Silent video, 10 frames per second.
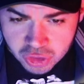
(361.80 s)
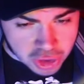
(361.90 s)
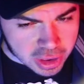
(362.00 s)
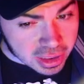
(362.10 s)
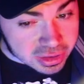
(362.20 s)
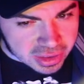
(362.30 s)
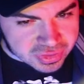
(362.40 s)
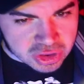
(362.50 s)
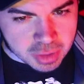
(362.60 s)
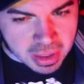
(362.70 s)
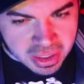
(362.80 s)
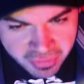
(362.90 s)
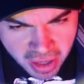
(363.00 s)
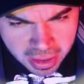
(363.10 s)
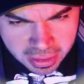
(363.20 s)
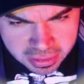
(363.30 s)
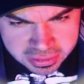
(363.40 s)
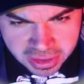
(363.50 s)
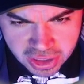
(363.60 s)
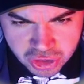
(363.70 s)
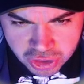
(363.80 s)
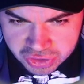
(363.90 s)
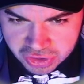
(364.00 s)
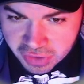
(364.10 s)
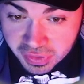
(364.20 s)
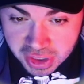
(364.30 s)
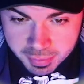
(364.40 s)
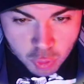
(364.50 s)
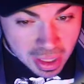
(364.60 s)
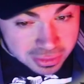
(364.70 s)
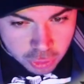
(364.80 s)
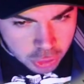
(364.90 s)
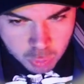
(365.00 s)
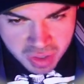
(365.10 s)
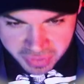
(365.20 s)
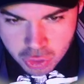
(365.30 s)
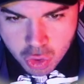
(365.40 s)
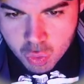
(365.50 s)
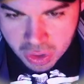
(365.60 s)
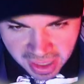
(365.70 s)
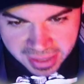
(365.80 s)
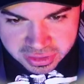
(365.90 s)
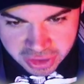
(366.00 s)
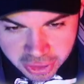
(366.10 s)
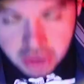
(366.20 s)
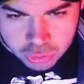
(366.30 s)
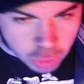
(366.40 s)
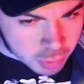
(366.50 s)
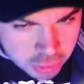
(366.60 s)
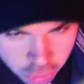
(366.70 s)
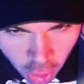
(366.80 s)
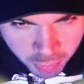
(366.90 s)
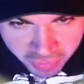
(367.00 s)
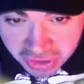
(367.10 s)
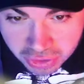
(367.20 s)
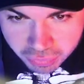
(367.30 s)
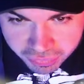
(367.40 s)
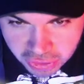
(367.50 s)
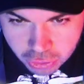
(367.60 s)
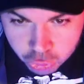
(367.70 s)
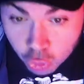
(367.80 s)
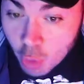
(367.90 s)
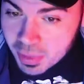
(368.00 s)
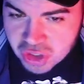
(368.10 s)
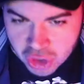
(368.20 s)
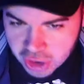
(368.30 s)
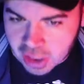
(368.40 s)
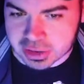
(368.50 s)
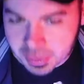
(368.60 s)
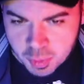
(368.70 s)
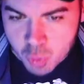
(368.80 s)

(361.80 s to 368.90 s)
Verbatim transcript: Circa tre settimane fa decisi di vedermi un altro di quei video inquietanti. Subito dopo vidi un video su come accedere al deep